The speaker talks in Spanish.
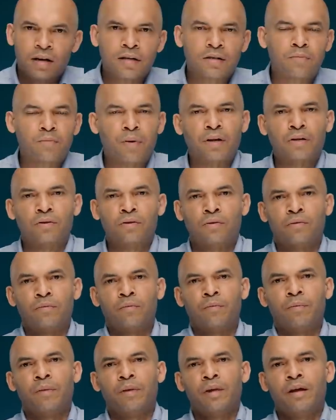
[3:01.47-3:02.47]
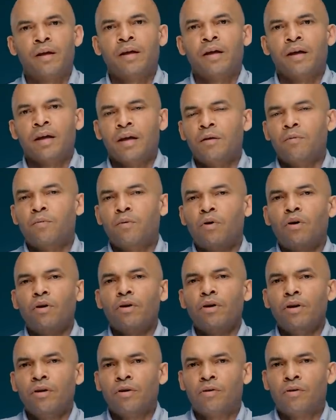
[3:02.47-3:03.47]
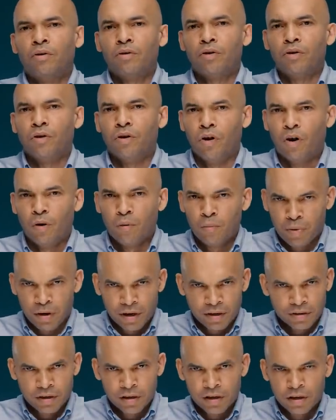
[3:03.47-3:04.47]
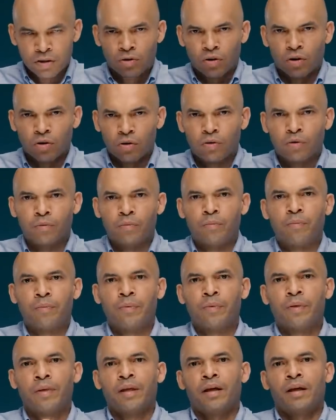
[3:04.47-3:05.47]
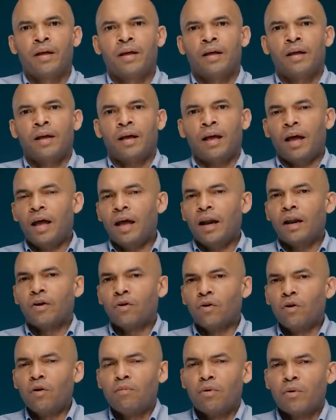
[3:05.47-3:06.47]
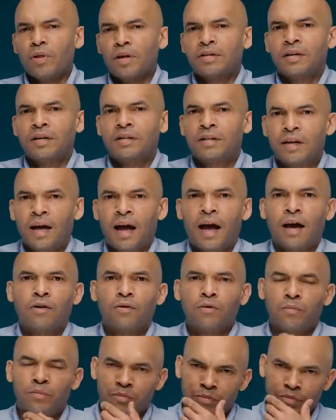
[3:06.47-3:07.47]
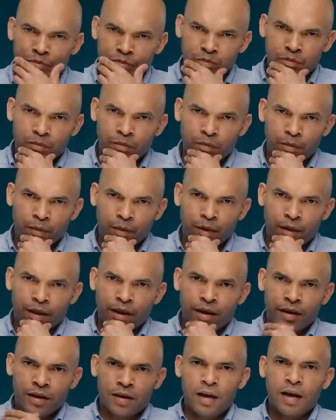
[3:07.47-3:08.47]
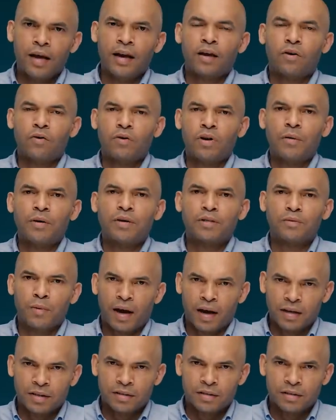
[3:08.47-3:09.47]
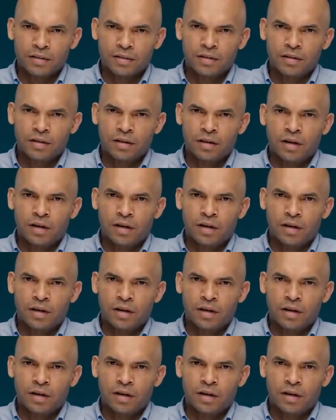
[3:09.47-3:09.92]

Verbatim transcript: respeto. Y voy con nombres y todo. El grupo de Santiago quiere que una vez más